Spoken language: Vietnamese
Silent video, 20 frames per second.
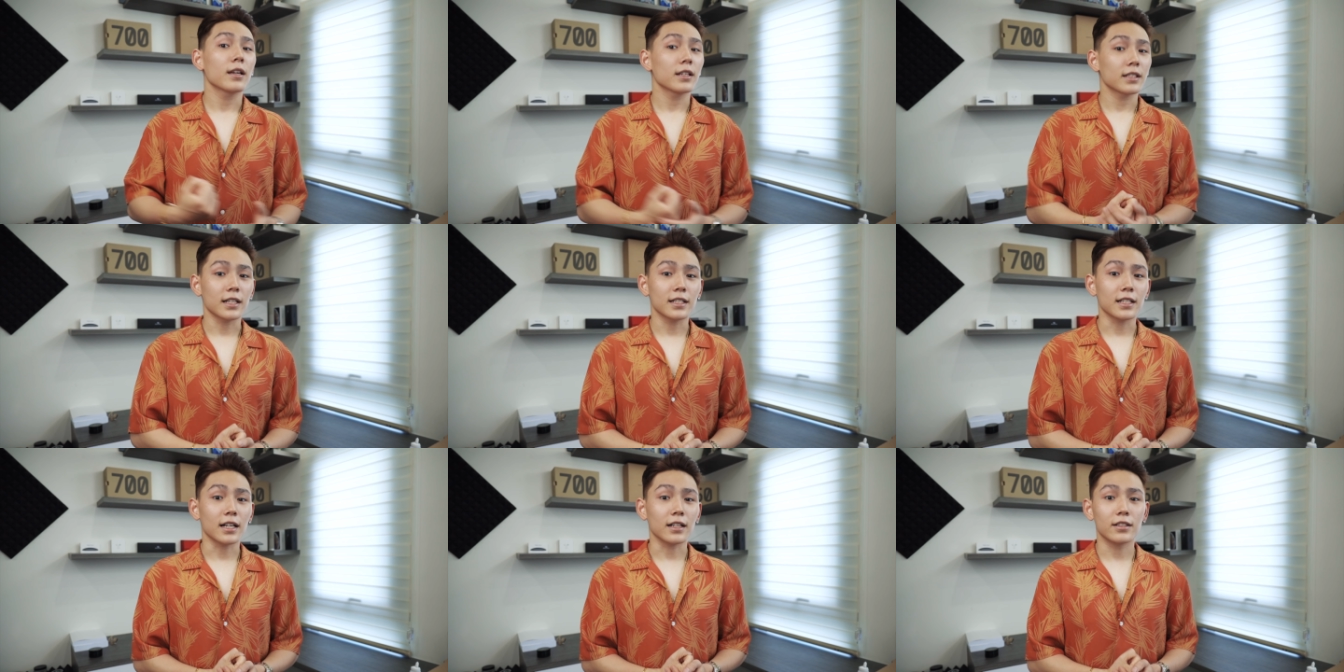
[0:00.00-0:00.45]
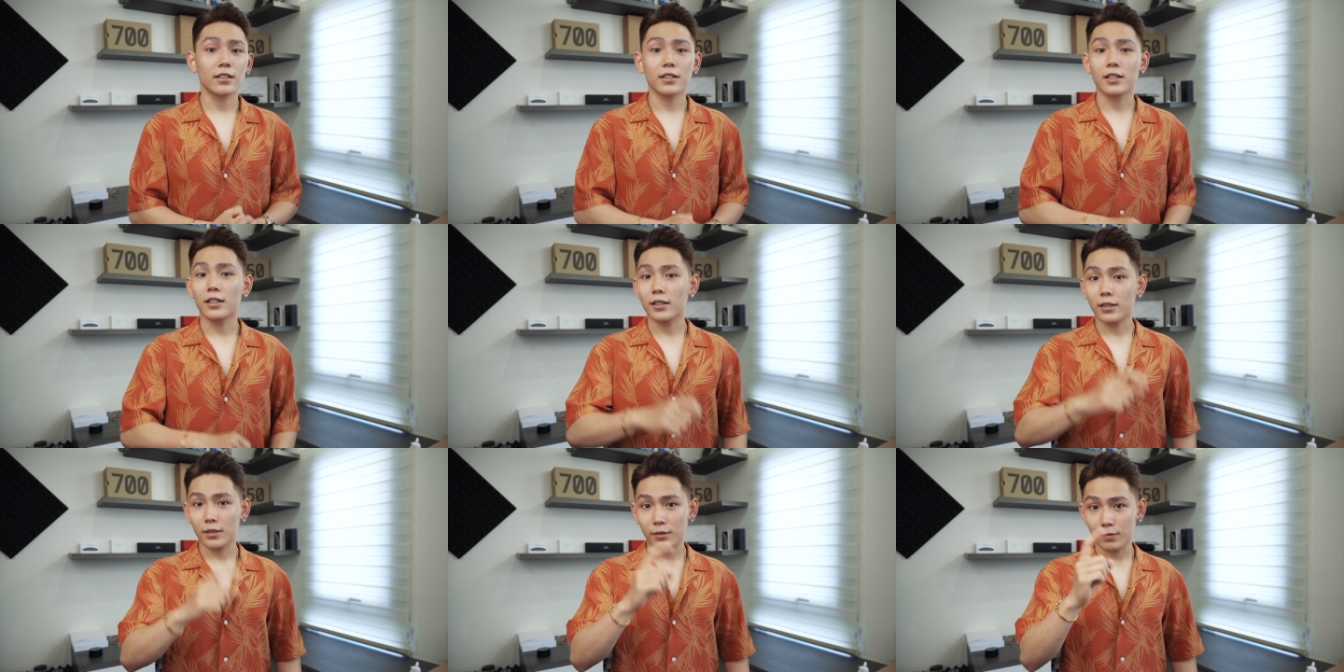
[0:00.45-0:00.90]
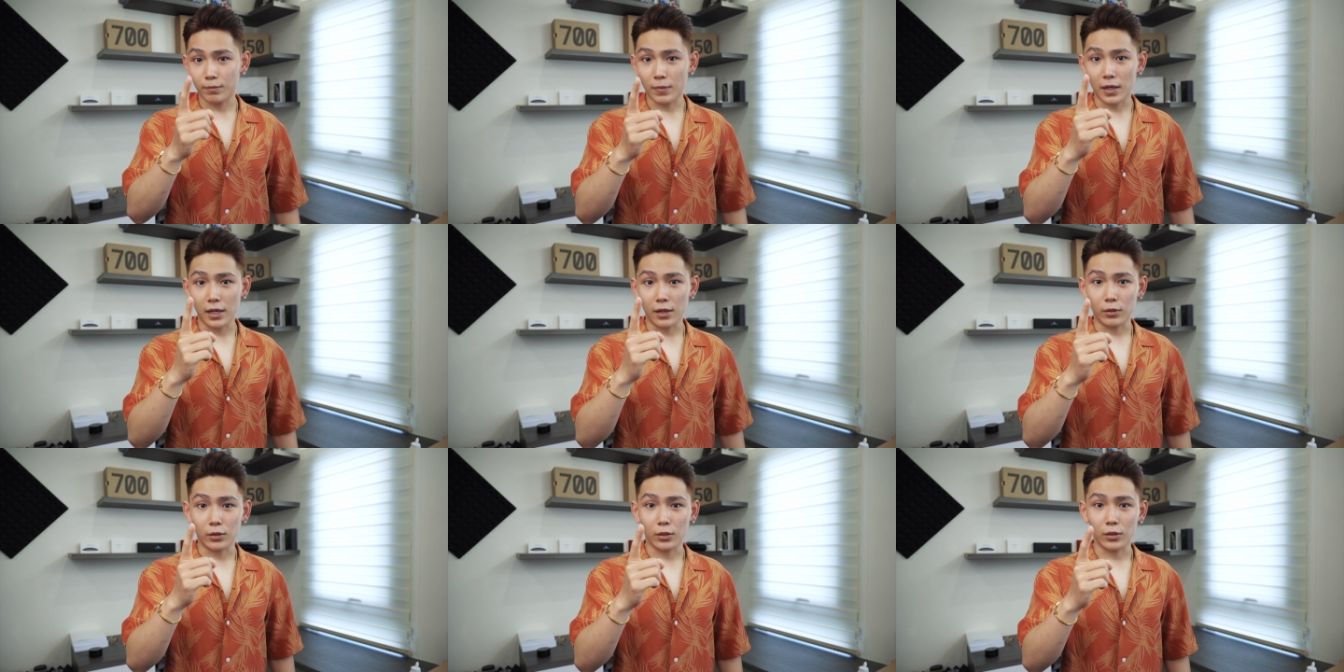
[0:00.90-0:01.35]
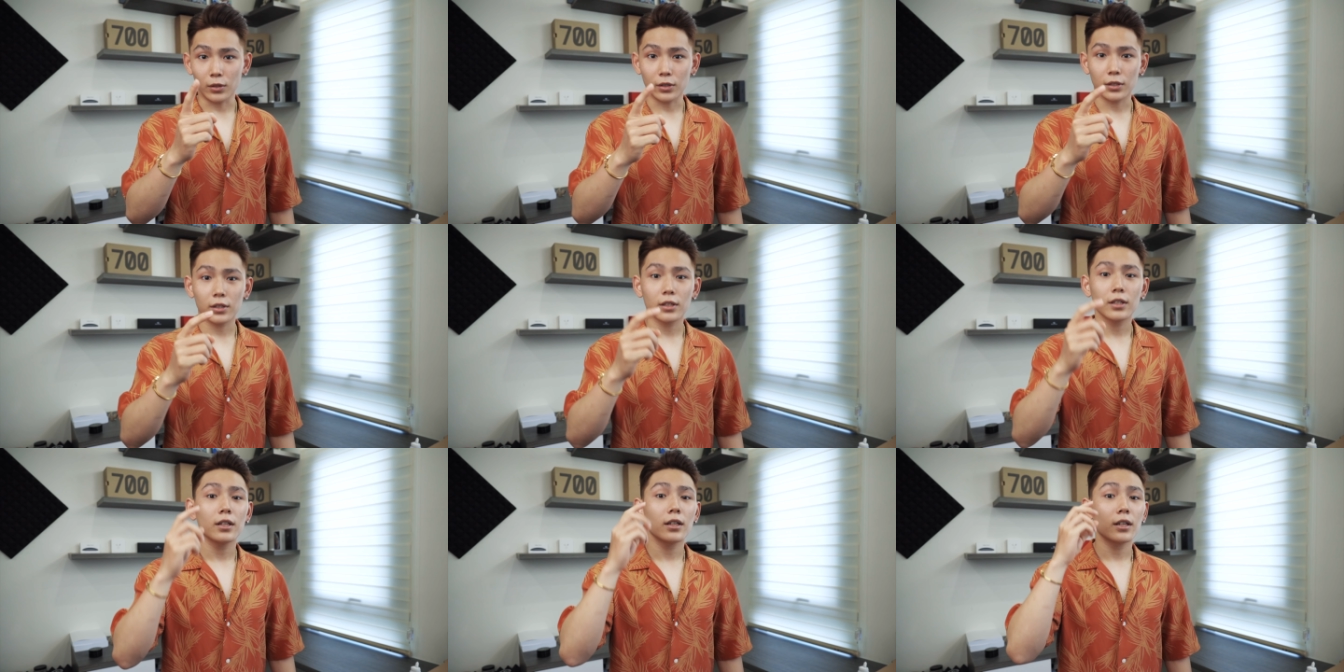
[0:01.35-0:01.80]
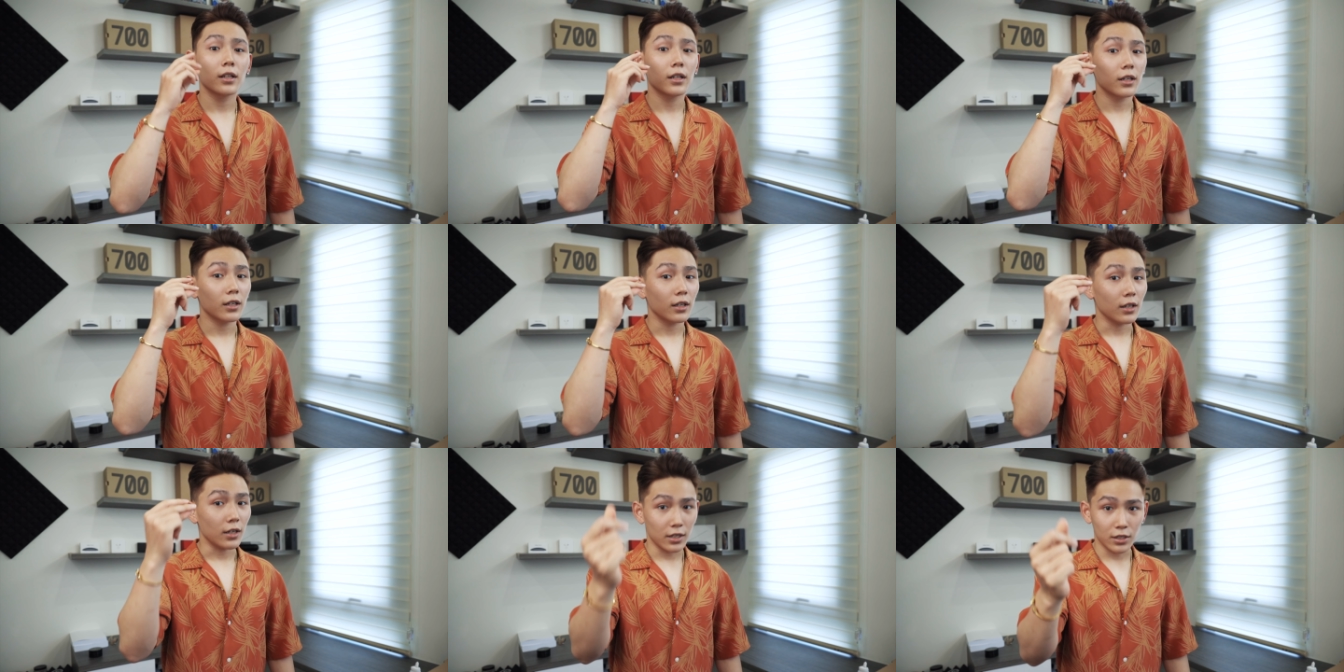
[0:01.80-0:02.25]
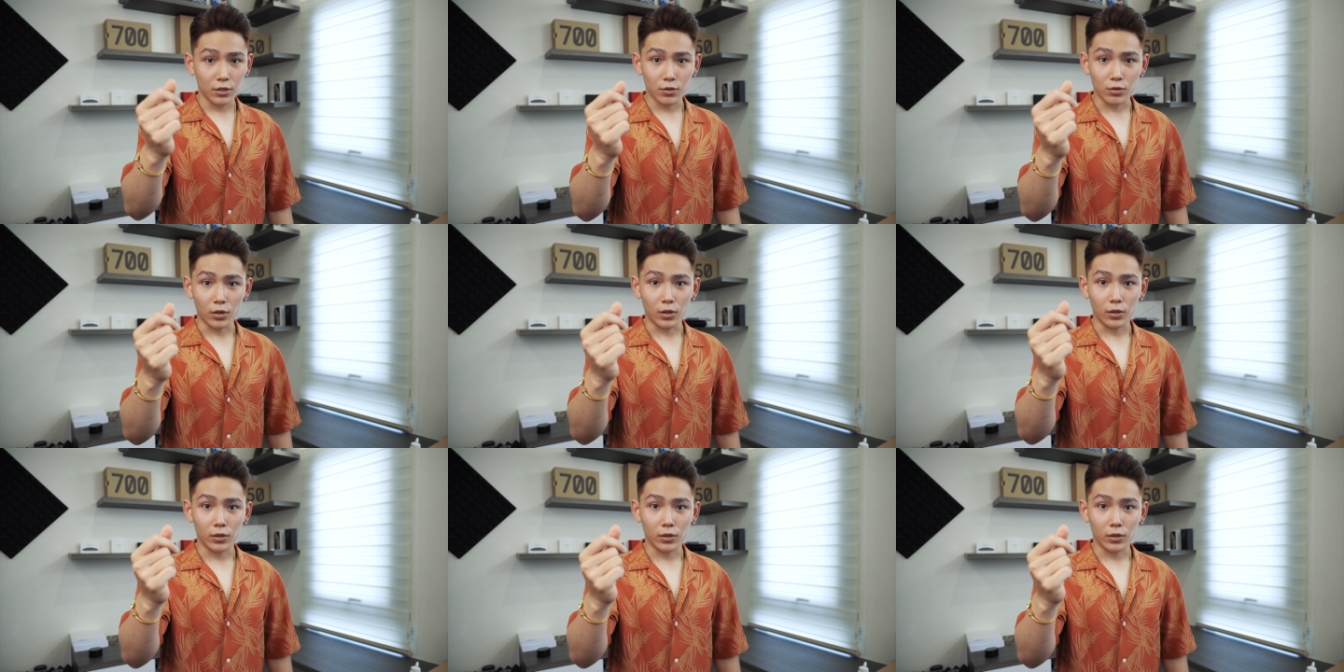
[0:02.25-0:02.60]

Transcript: sẵn sàng chưa bắt đầu thôi intro